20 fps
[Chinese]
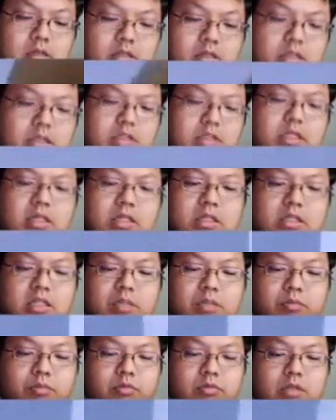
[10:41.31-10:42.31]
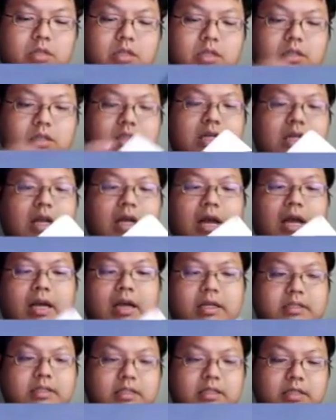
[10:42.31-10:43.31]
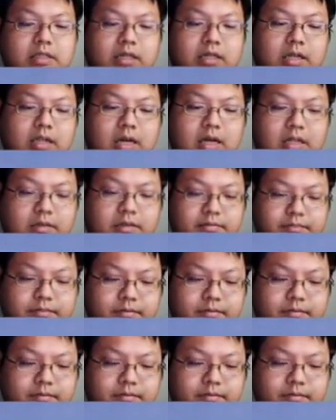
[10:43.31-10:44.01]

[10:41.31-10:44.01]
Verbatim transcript: 这几个题目呢，先来想想看。